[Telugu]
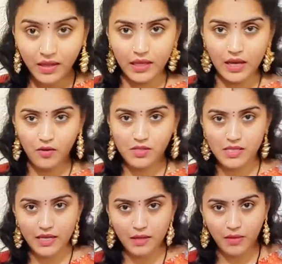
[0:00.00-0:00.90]
ఇలా
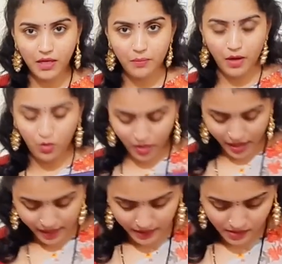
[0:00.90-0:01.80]
వస్తాయి అనమాట పళ్ళు
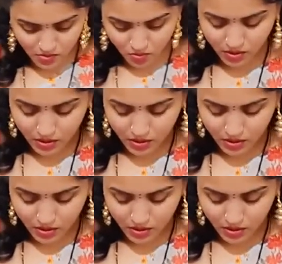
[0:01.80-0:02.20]
హ్యాంగింగ్స్